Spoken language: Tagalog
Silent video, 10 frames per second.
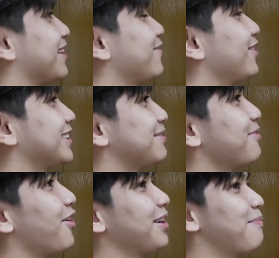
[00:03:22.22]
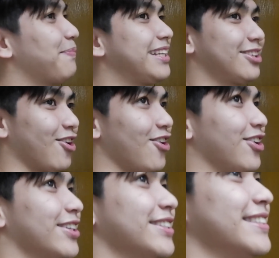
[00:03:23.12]
Buksan mo ka ng pinto.
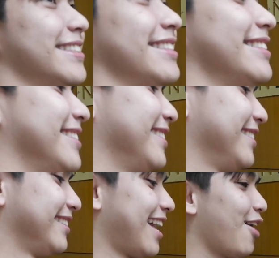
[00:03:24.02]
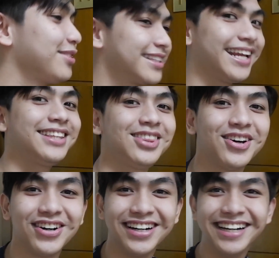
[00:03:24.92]
House rate to.